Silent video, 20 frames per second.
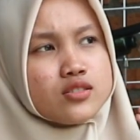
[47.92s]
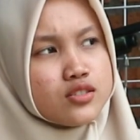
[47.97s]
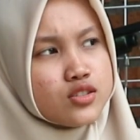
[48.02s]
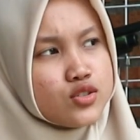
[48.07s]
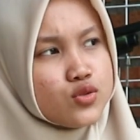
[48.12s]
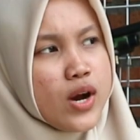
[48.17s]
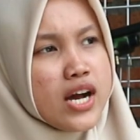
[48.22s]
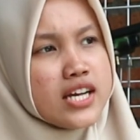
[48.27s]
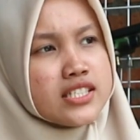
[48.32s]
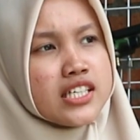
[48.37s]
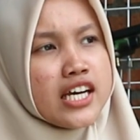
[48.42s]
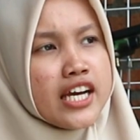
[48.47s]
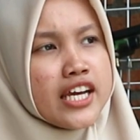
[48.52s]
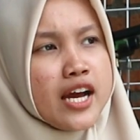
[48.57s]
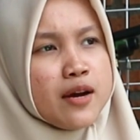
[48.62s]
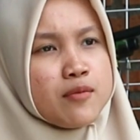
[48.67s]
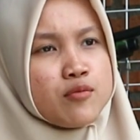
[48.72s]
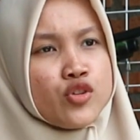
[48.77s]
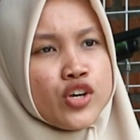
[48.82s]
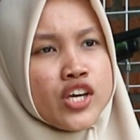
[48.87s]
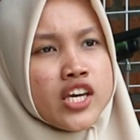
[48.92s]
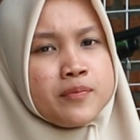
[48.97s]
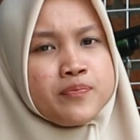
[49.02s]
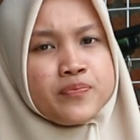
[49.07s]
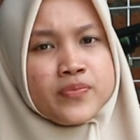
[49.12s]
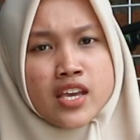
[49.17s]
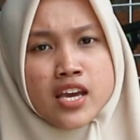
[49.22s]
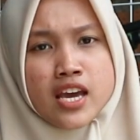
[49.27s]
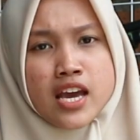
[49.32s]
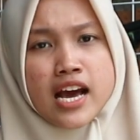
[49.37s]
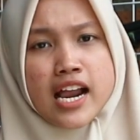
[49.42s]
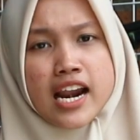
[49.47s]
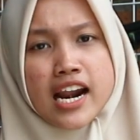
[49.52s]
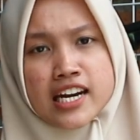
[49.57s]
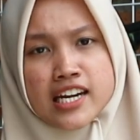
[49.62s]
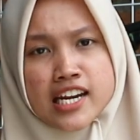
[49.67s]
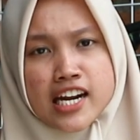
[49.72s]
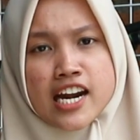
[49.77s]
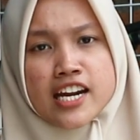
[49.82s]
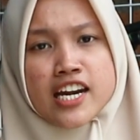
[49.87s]
cuaca yang mungkin
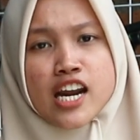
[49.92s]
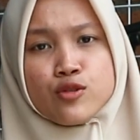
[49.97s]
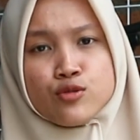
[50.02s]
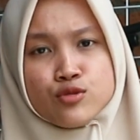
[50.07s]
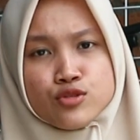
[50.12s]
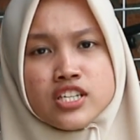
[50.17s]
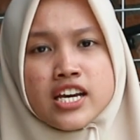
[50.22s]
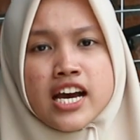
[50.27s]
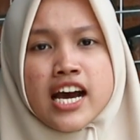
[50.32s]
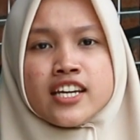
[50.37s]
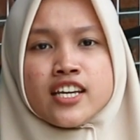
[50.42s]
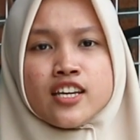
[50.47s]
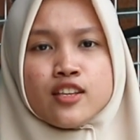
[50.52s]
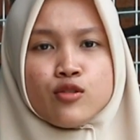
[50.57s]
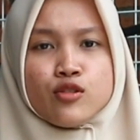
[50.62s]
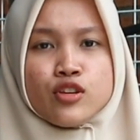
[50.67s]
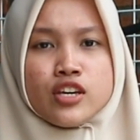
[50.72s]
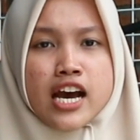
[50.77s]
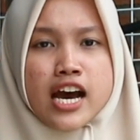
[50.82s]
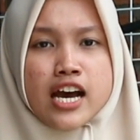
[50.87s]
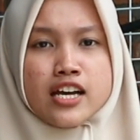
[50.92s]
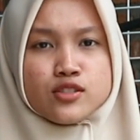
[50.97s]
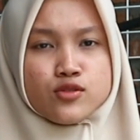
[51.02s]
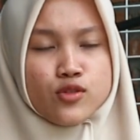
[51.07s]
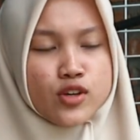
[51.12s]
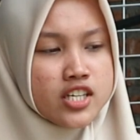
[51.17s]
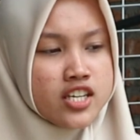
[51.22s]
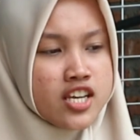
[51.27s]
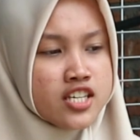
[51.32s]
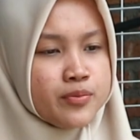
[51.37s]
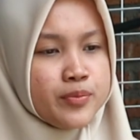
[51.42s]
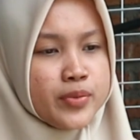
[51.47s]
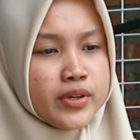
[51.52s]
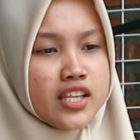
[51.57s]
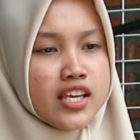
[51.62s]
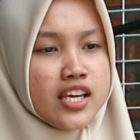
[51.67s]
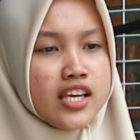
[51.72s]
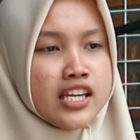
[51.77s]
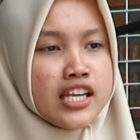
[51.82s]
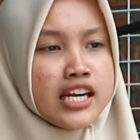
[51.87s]
rada-rada hujan gitu ya cuacanya
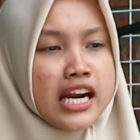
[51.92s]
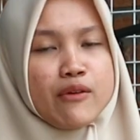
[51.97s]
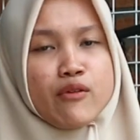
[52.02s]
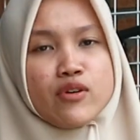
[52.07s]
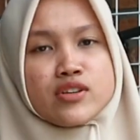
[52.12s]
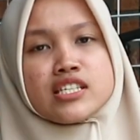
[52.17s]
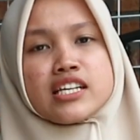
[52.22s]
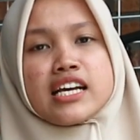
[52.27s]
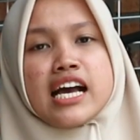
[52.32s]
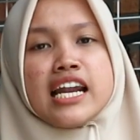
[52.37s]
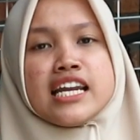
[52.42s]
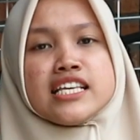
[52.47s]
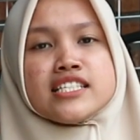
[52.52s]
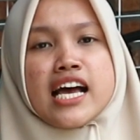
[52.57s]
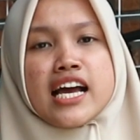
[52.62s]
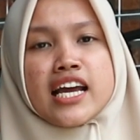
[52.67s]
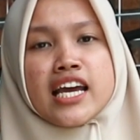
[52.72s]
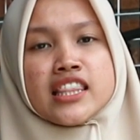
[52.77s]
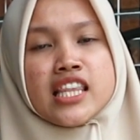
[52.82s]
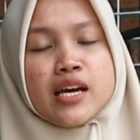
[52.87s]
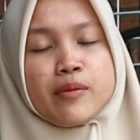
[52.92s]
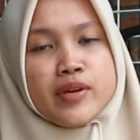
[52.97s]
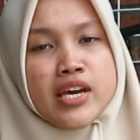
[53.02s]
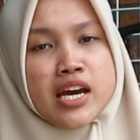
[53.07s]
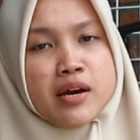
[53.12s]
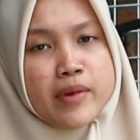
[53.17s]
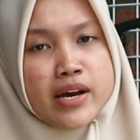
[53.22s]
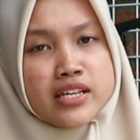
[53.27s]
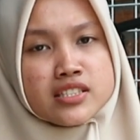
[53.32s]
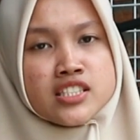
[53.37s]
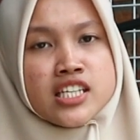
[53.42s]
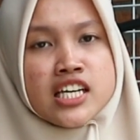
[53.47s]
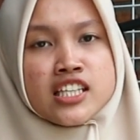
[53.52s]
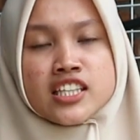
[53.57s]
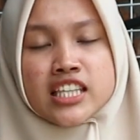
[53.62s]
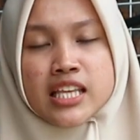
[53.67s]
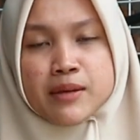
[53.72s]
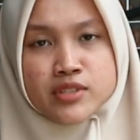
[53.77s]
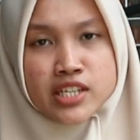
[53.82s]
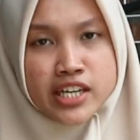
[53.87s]
seperti ini rawan sekali sakit tapi yang pastinya
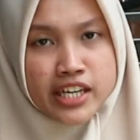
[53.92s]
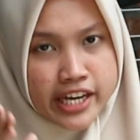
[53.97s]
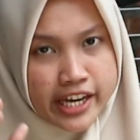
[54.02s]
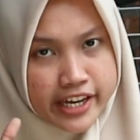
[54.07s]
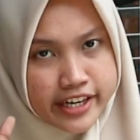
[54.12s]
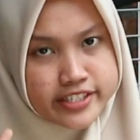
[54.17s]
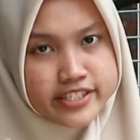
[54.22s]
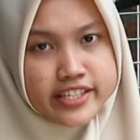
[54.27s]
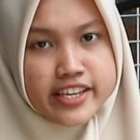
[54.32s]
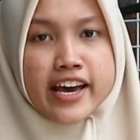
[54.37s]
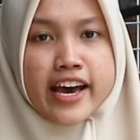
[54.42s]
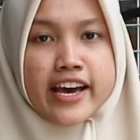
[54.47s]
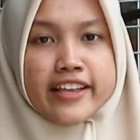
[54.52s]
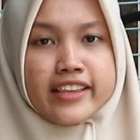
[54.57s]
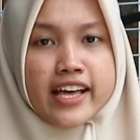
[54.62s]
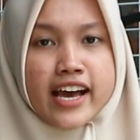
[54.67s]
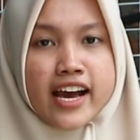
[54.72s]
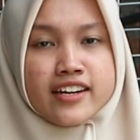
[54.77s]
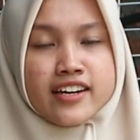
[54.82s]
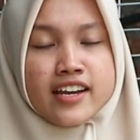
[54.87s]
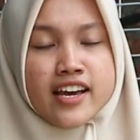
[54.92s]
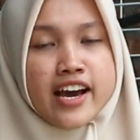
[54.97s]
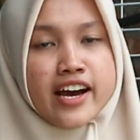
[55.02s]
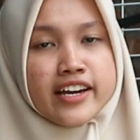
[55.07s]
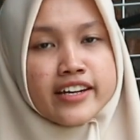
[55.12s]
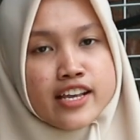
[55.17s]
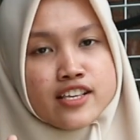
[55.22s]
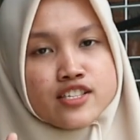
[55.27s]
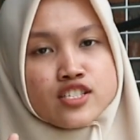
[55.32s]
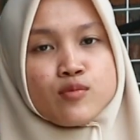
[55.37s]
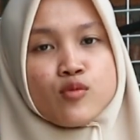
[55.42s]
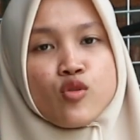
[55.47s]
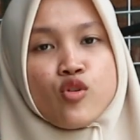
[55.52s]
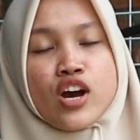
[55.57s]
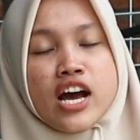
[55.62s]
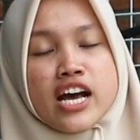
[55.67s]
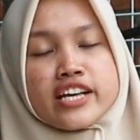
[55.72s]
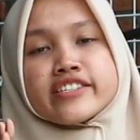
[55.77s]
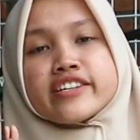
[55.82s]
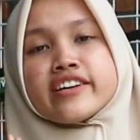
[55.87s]
tetap jaga kesehatan dan
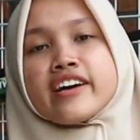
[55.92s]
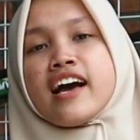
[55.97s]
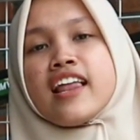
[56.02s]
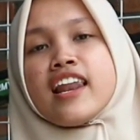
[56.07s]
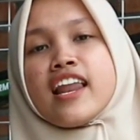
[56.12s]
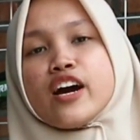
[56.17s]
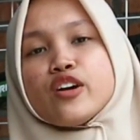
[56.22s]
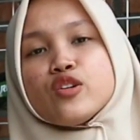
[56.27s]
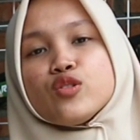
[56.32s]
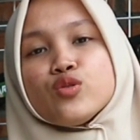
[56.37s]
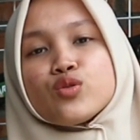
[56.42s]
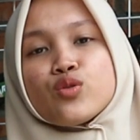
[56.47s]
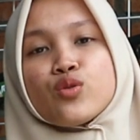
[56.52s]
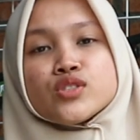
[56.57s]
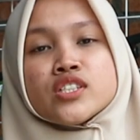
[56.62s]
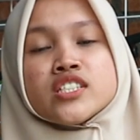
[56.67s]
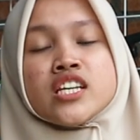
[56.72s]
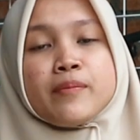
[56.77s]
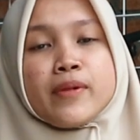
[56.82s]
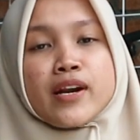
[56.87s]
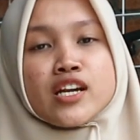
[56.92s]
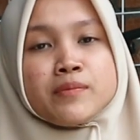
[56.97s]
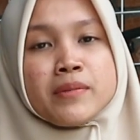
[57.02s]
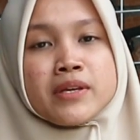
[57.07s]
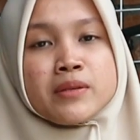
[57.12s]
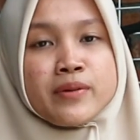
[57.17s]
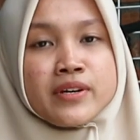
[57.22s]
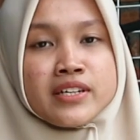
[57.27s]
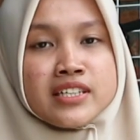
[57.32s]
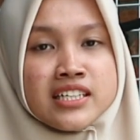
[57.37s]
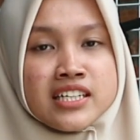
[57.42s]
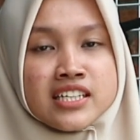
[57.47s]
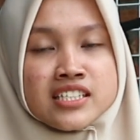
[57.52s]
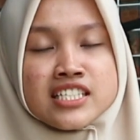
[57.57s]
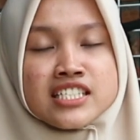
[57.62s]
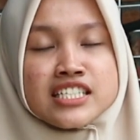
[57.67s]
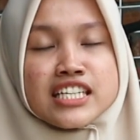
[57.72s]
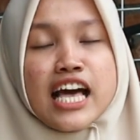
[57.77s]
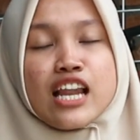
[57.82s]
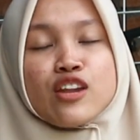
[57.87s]
semoga segala urusannya para sobat bedilis
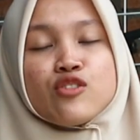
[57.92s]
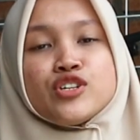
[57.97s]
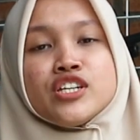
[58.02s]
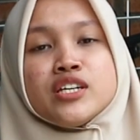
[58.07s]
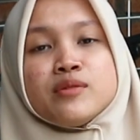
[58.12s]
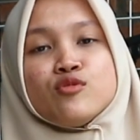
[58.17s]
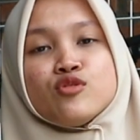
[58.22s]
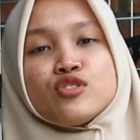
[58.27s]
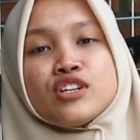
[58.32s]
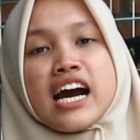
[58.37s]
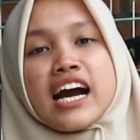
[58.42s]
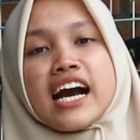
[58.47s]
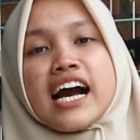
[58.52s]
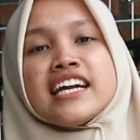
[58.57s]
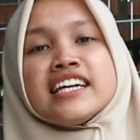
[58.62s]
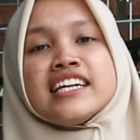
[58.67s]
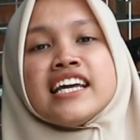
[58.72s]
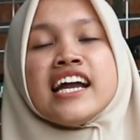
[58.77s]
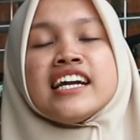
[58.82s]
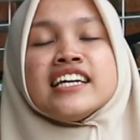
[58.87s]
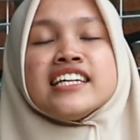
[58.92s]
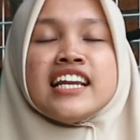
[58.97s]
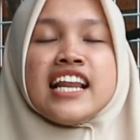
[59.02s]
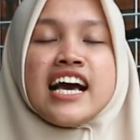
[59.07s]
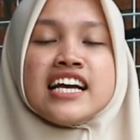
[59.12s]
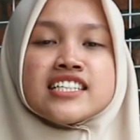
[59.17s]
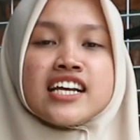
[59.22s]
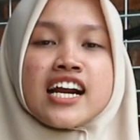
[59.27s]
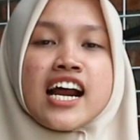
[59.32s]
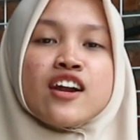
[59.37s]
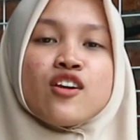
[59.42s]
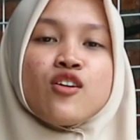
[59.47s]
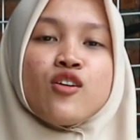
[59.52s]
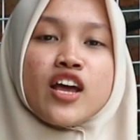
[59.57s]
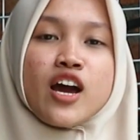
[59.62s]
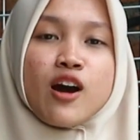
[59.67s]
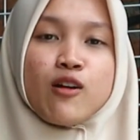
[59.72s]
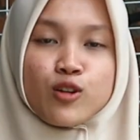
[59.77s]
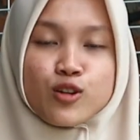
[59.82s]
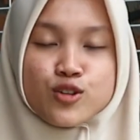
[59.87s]
ini selalu dimudahkan dan dilancarkan
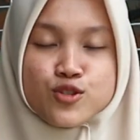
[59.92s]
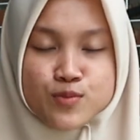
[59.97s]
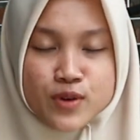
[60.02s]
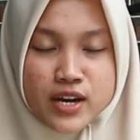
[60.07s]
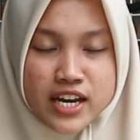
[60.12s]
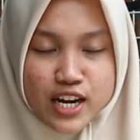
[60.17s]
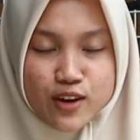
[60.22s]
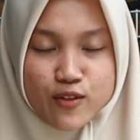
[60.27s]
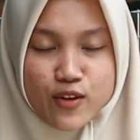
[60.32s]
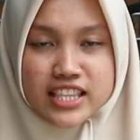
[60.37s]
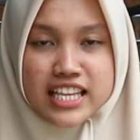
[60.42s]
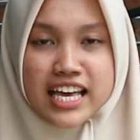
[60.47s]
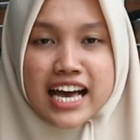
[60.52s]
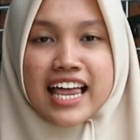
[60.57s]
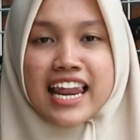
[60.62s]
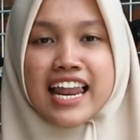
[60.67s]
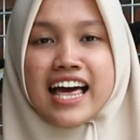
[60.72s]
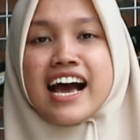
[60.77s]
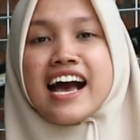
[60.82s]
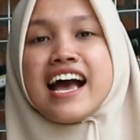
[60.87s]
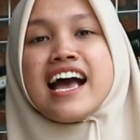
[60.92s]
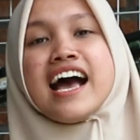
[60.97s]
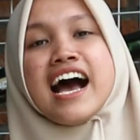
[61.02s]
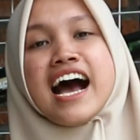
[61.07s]
oleh Allah Subhanahu wa taala